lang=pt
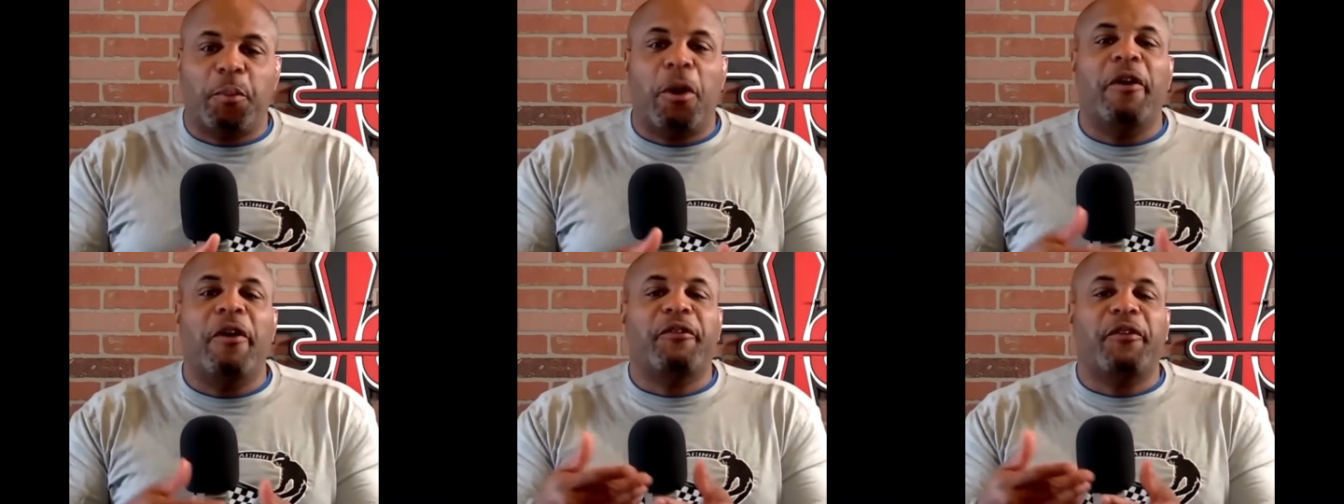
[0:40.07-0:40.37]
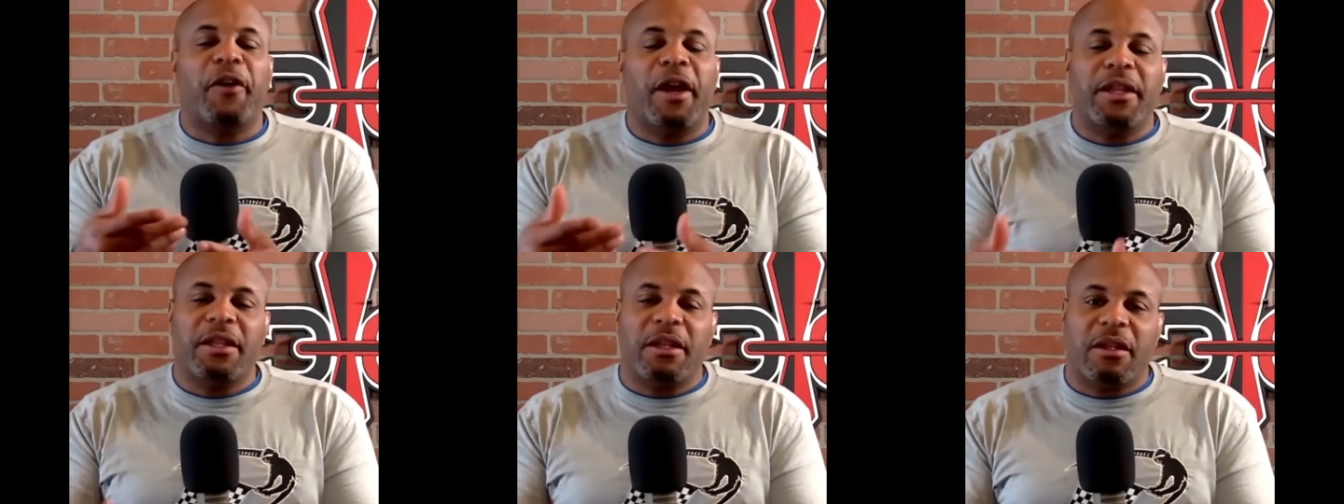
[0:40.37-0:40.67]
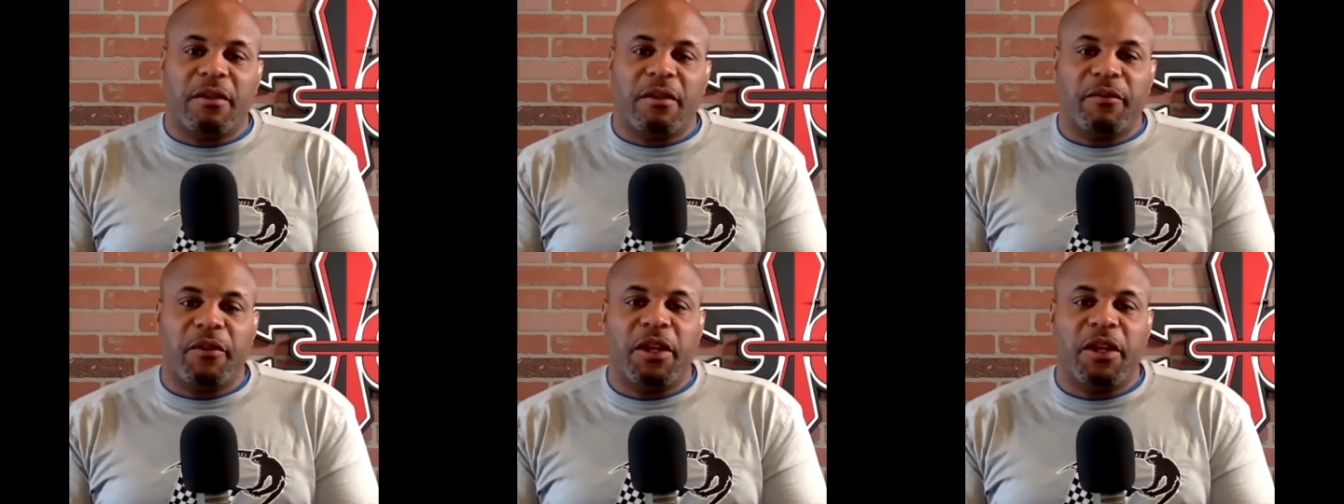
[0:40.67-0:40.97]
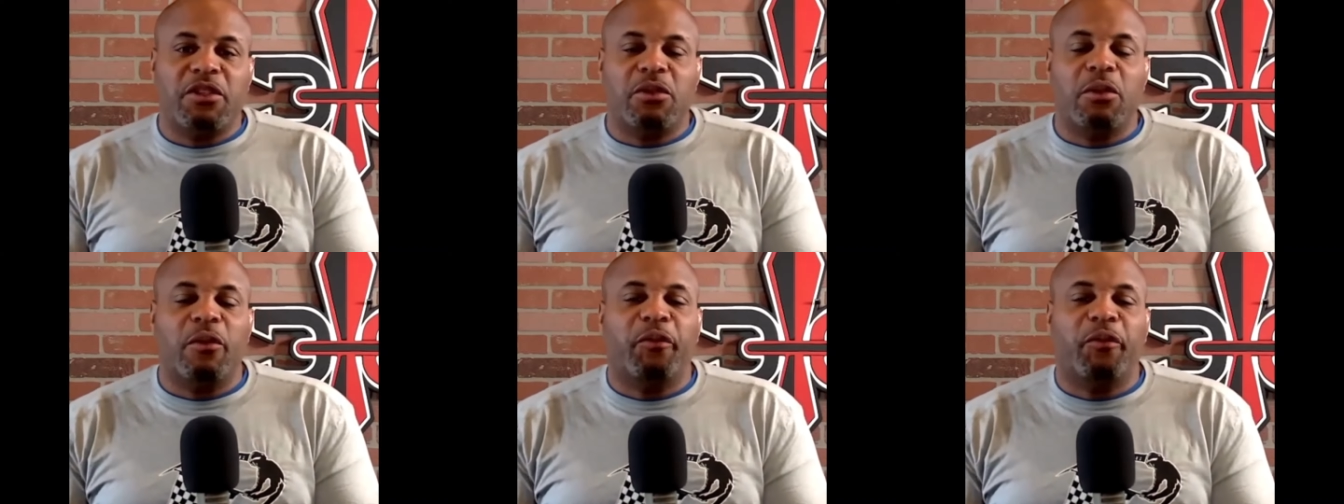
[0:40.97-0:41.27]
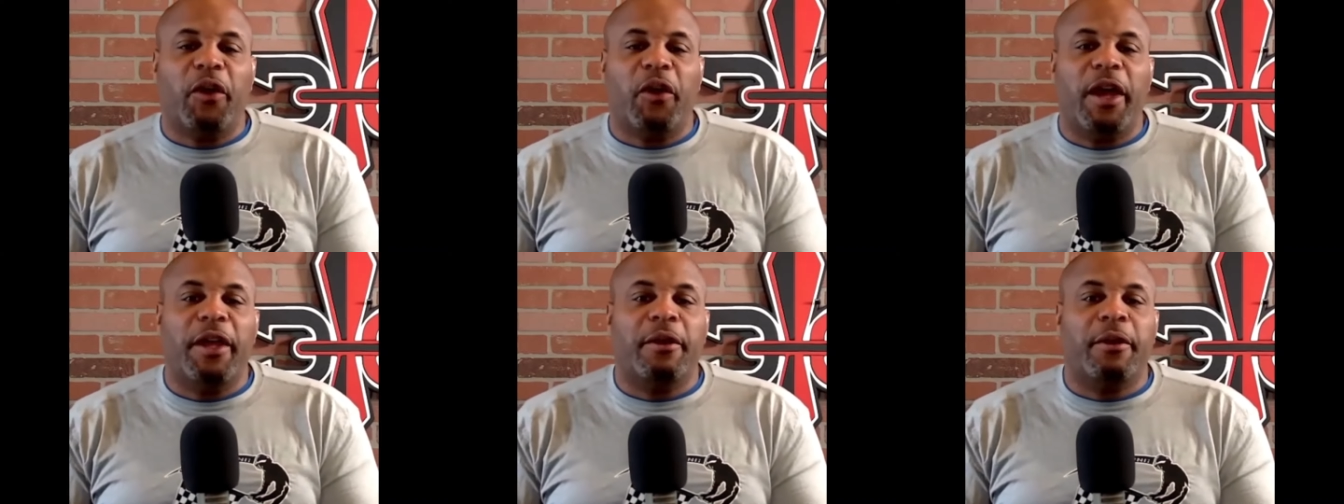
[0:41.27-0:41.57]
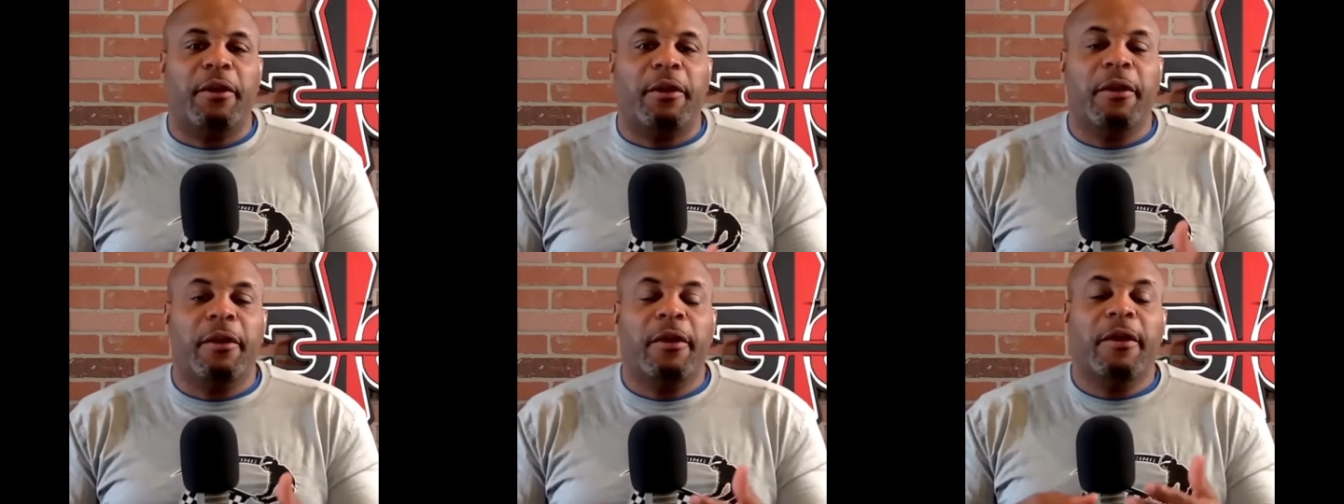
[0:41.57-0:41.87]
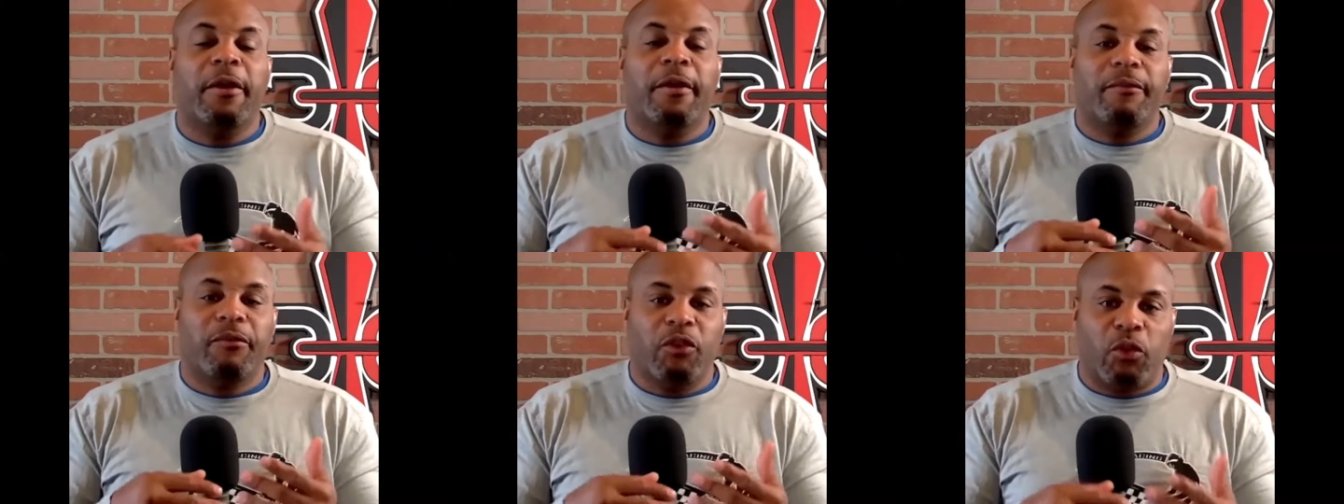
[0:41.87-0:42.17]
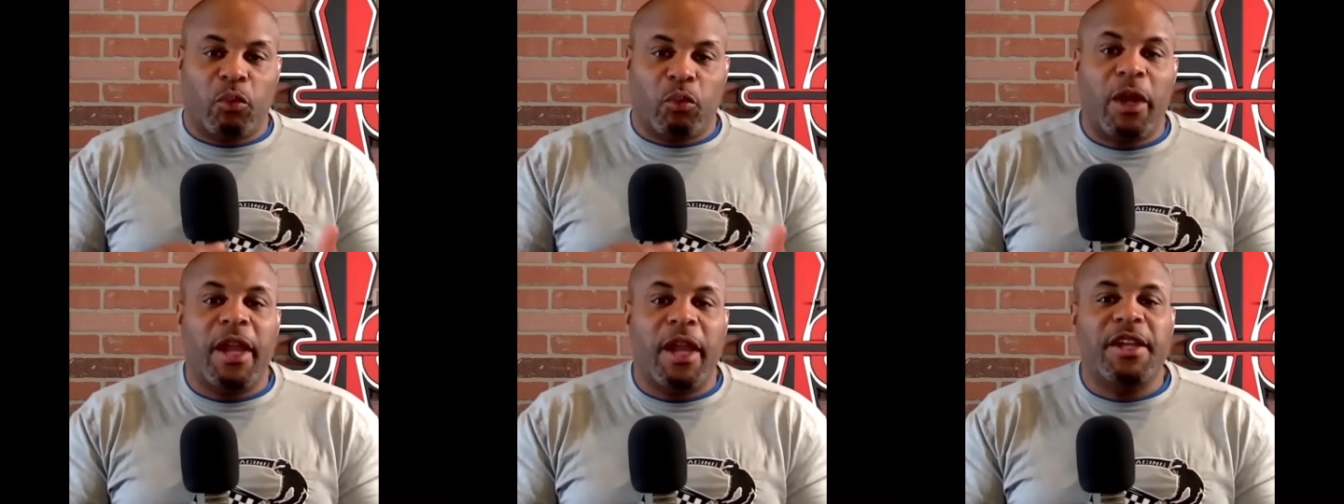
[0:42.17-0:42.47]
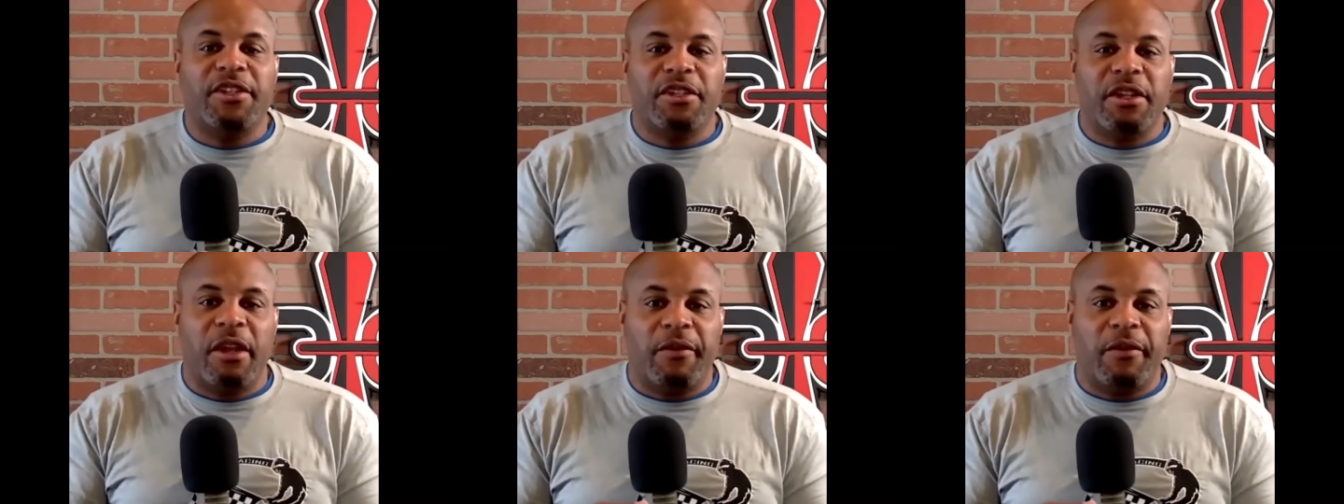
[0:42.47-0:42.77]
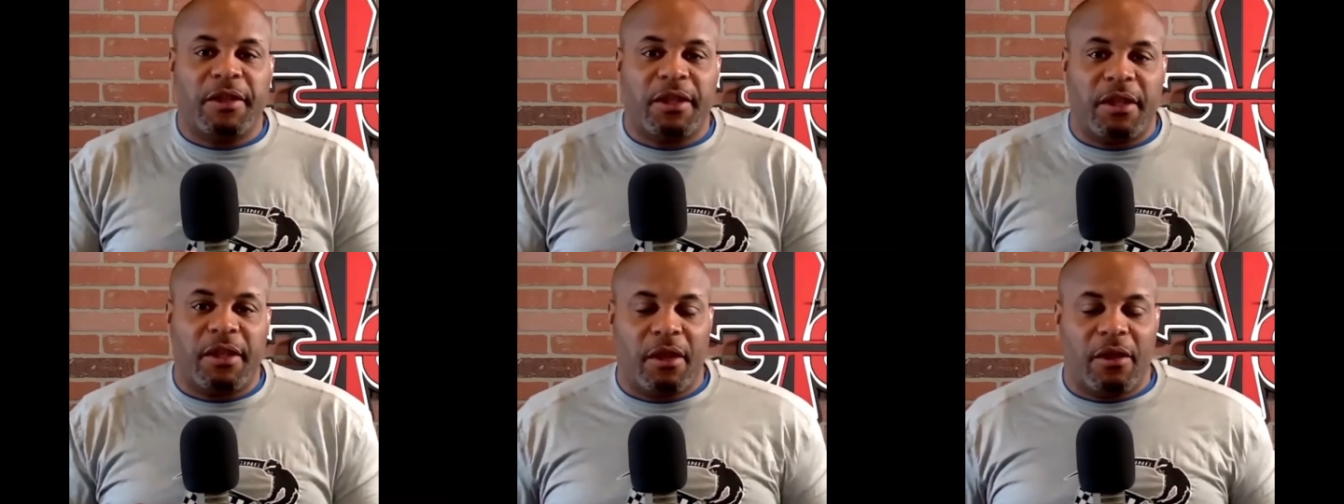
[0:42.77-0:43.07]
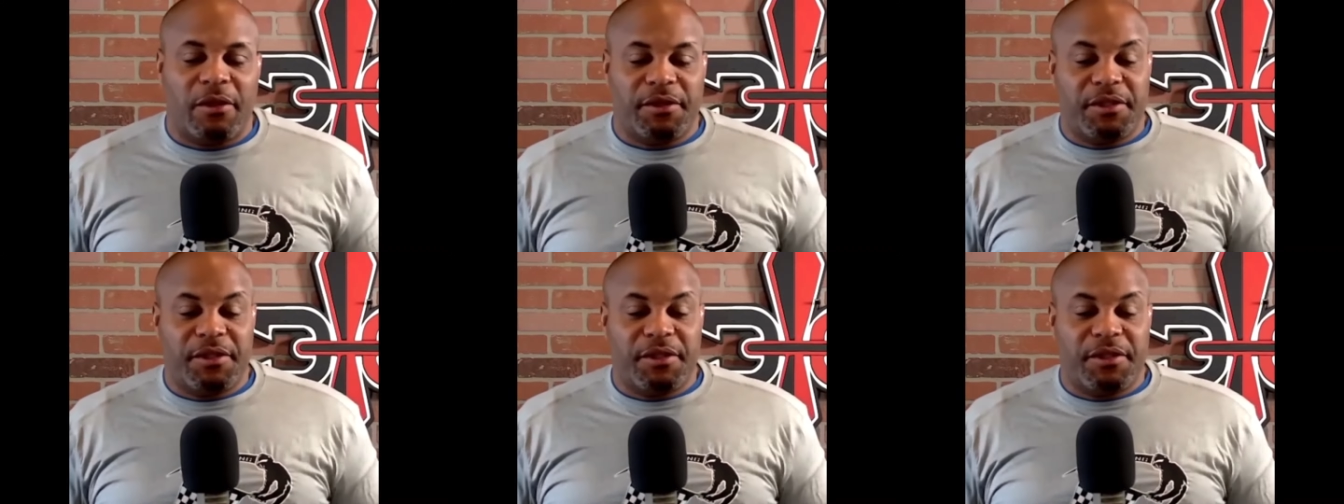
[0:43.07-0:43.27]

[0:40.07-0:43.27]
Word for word: distraído naquele momento e por isso foi nocauteado?